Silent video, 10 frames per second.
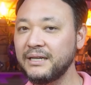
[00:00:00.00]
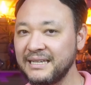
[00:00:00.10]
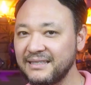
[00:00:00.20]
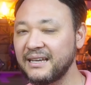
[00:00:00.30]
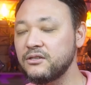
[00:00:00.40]

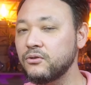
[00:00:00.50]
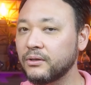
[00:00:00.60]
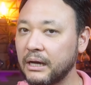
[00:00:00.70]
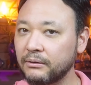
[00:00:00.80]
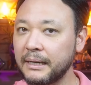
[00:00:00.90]

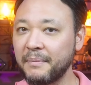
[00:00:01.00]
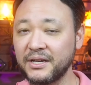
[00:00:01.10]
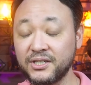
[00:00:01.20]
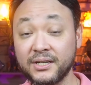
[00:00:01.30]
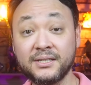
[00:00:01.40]
intencional da
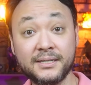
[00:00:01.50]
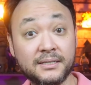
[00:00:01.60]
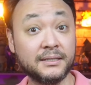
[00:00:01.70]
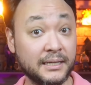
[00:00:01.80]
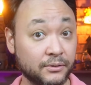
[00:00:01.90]
magia de
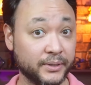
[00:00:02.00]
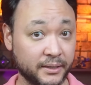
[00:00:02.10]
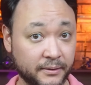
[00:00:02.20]
Slytherin.